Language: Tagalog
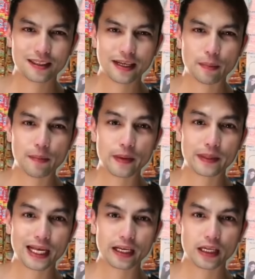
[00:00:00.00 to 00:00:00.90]

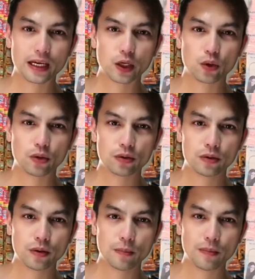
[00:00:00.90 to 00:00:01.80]
paminta na lang kayo. Ano po?
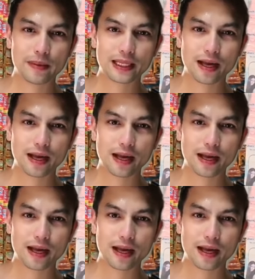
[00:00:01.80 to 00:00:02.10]
Paminta.